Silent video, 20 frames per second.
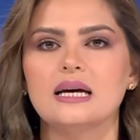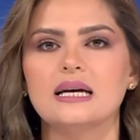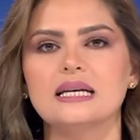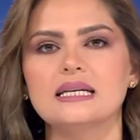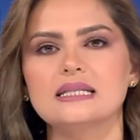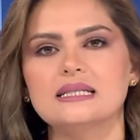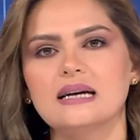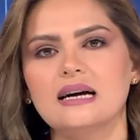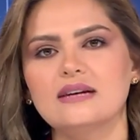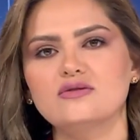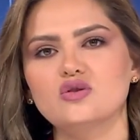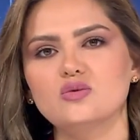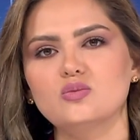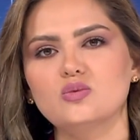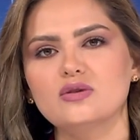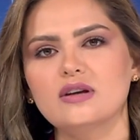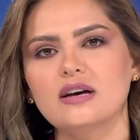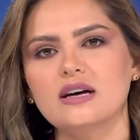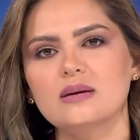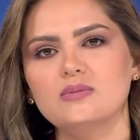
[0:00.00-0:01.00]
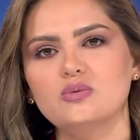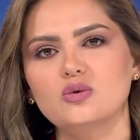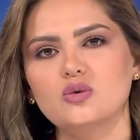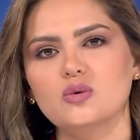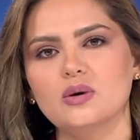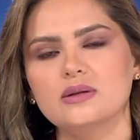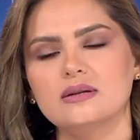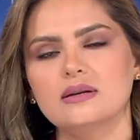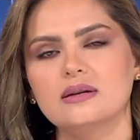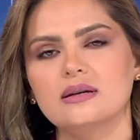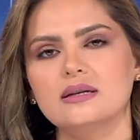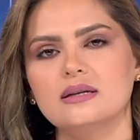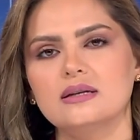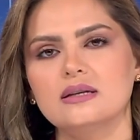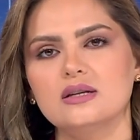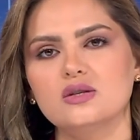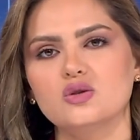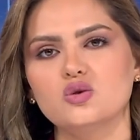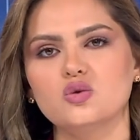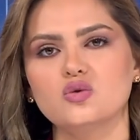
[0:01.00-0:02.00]
يستعد المنتخب
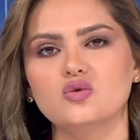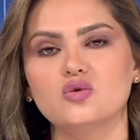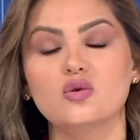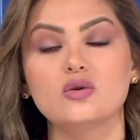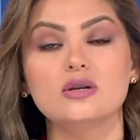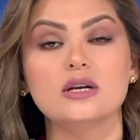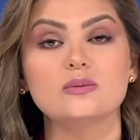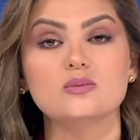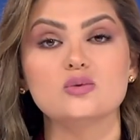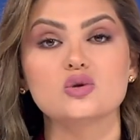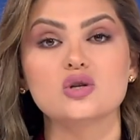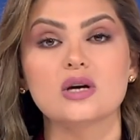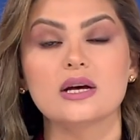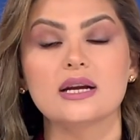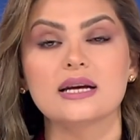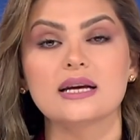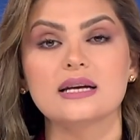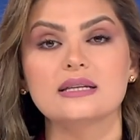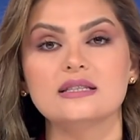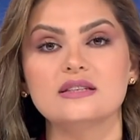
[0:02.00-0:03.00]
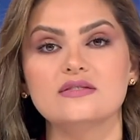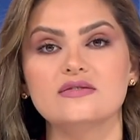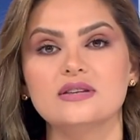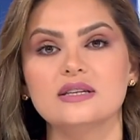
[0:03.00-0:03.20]
الوطني للجودو للمشاركة